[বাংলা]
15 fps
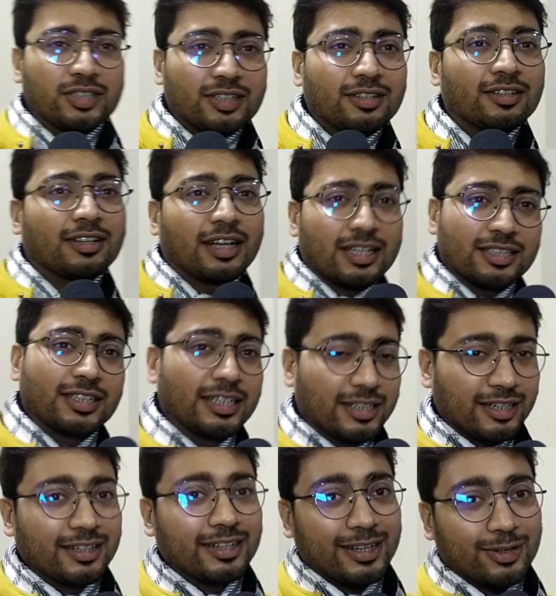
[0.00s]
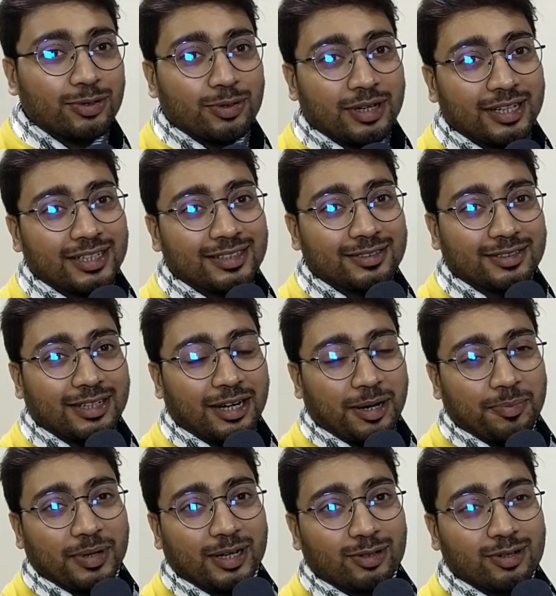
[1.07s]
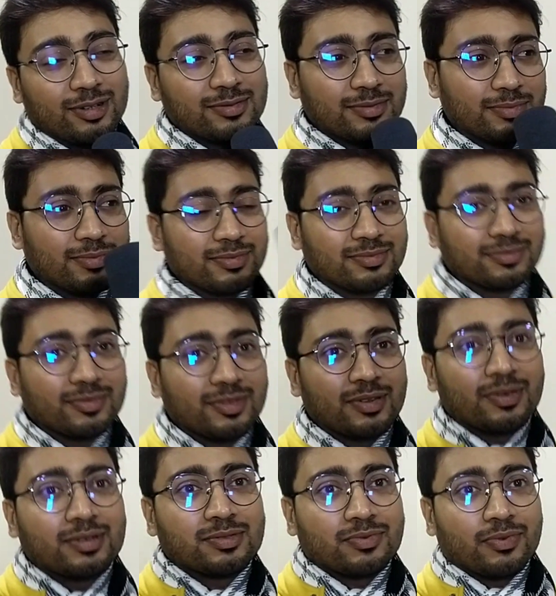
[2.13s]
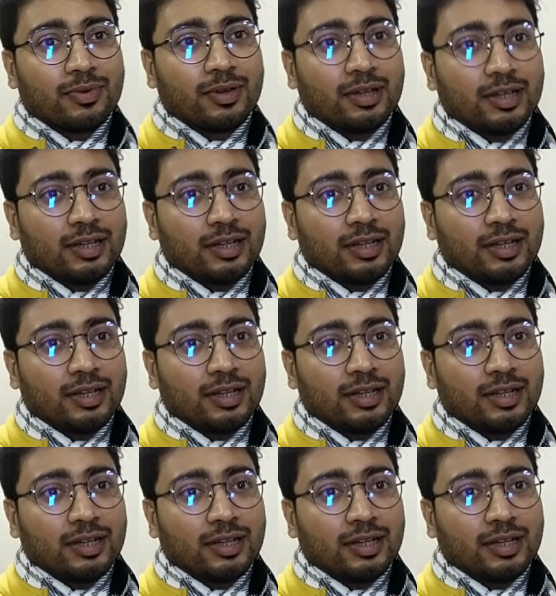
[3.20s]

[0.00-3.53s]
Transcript: হয়েছে কাস্টিংটা নিয়ে একটুখানি খারাপ লাগলো মানে কোন চরিত্রটা বেশি ভালো